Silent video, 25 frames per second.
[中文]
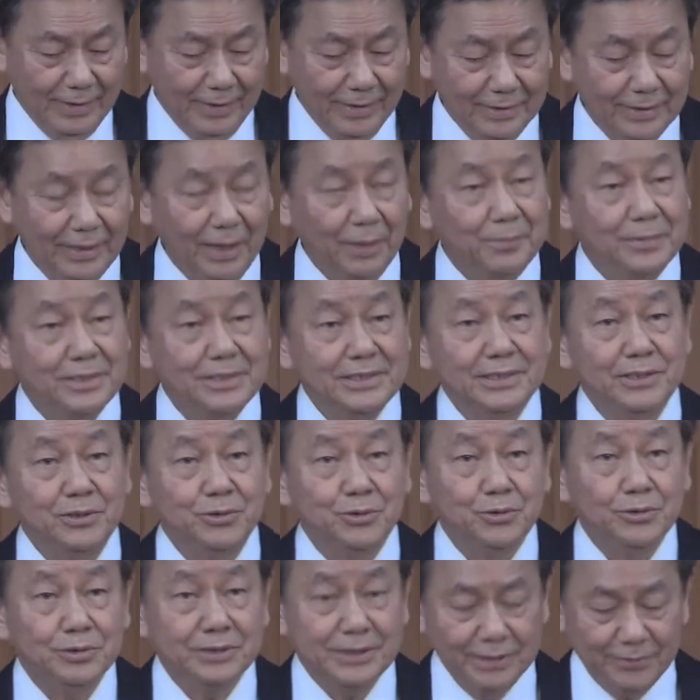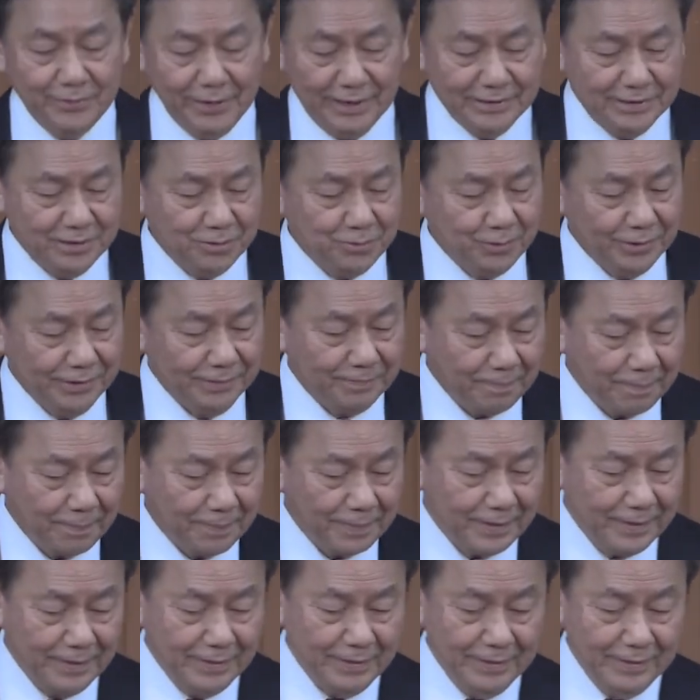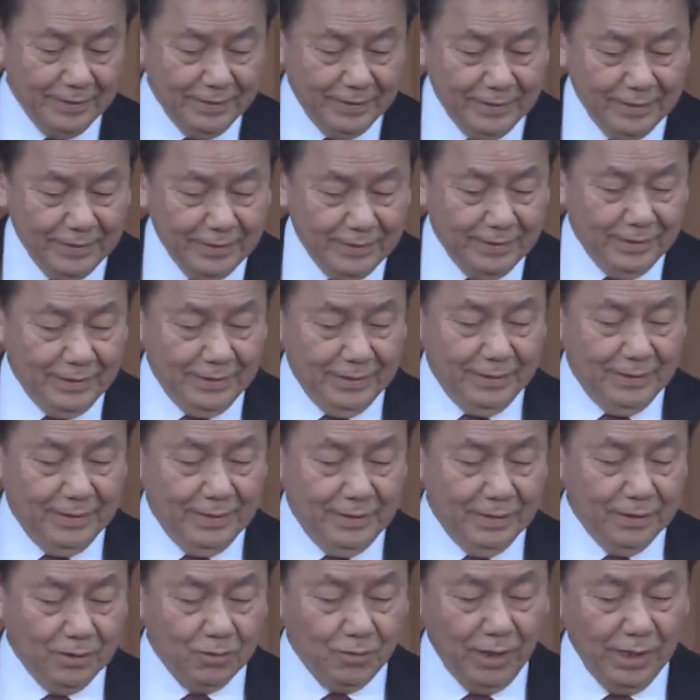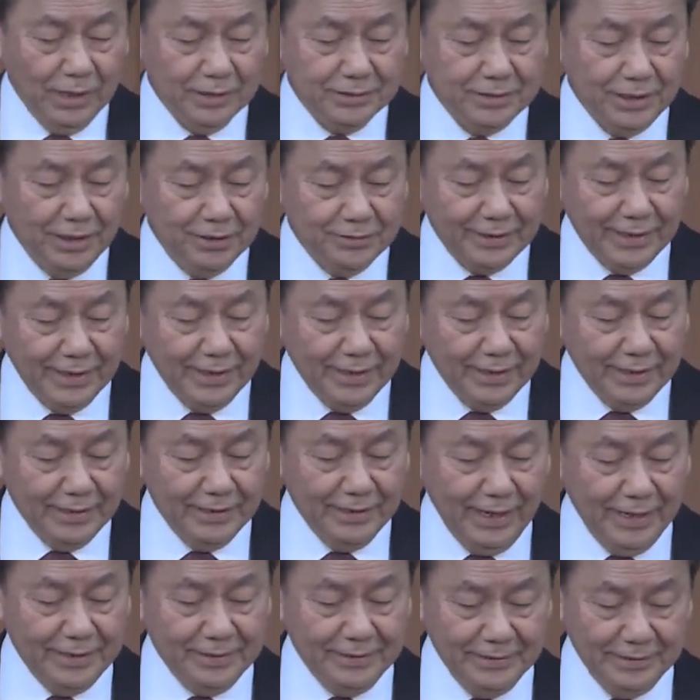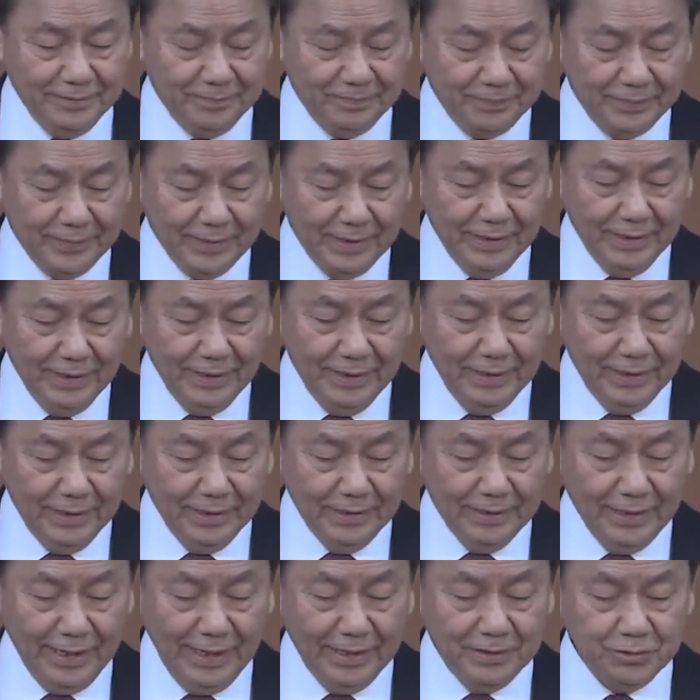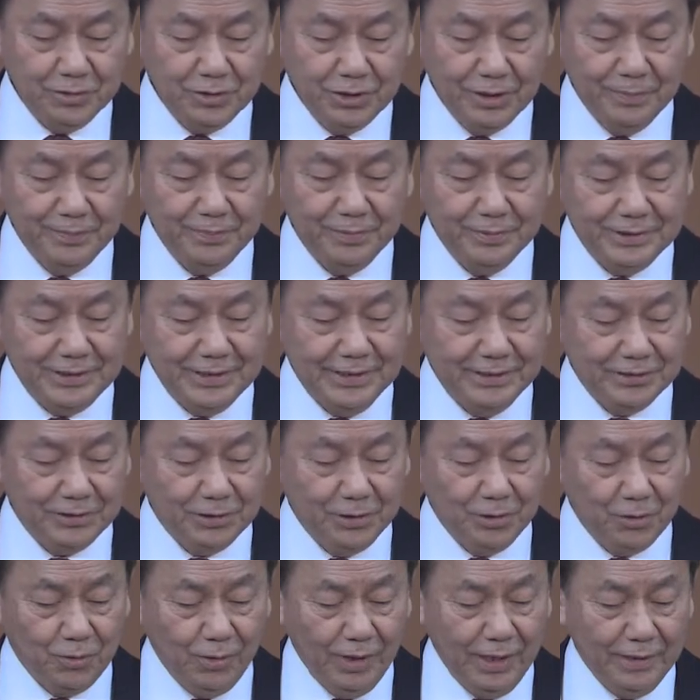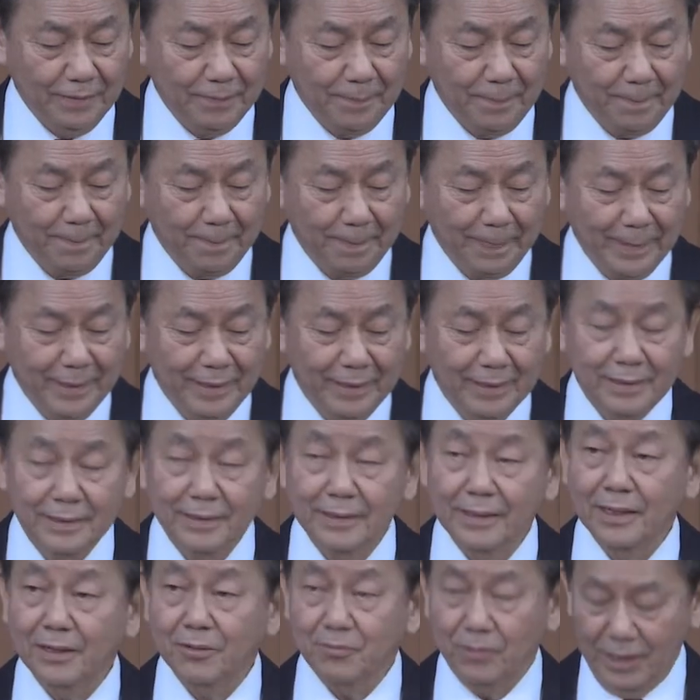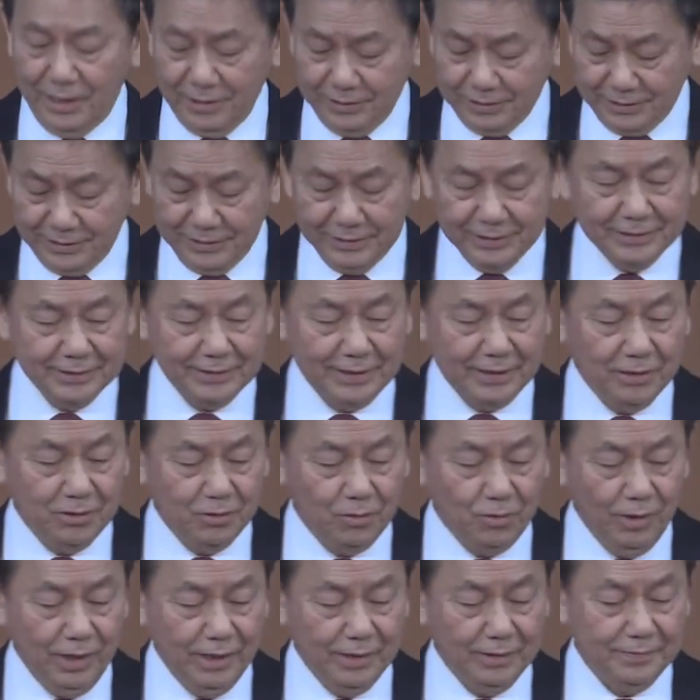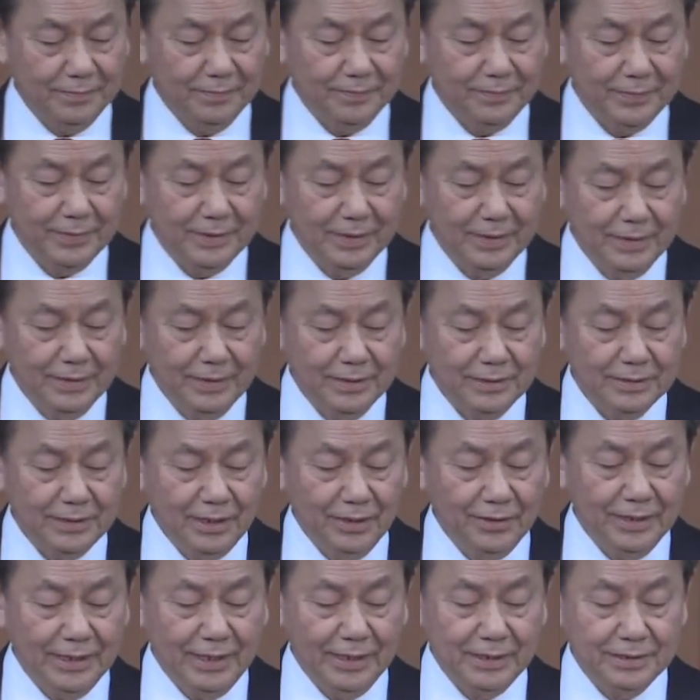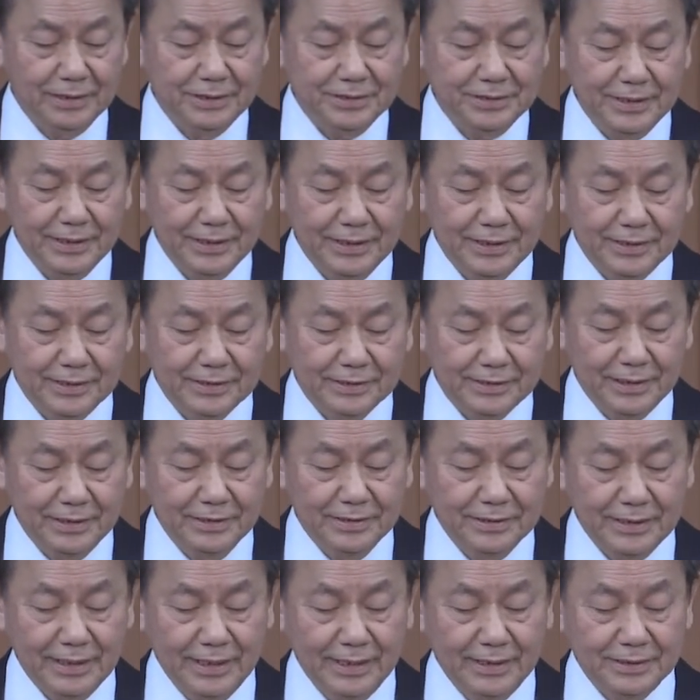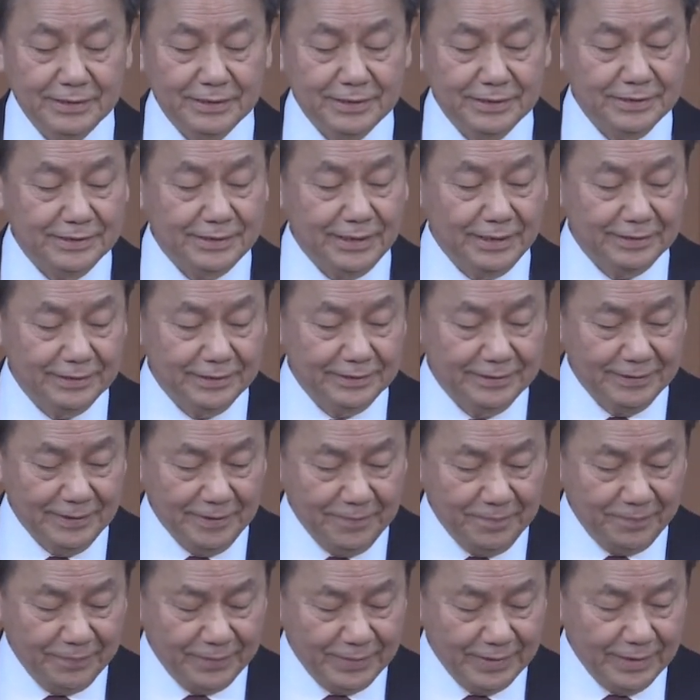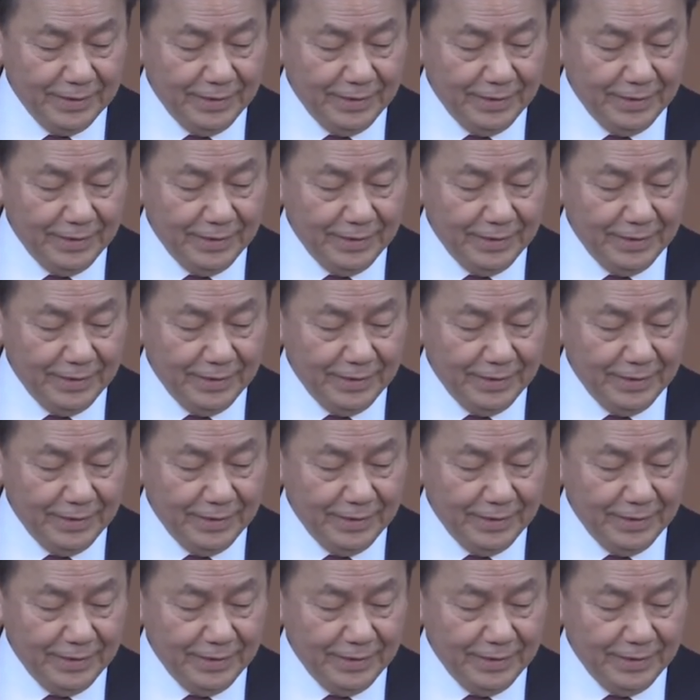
那我们一起读这段经文：光照在黑暗里，黑暗却不接受光，那光是真光。照亮一切生在世上的人。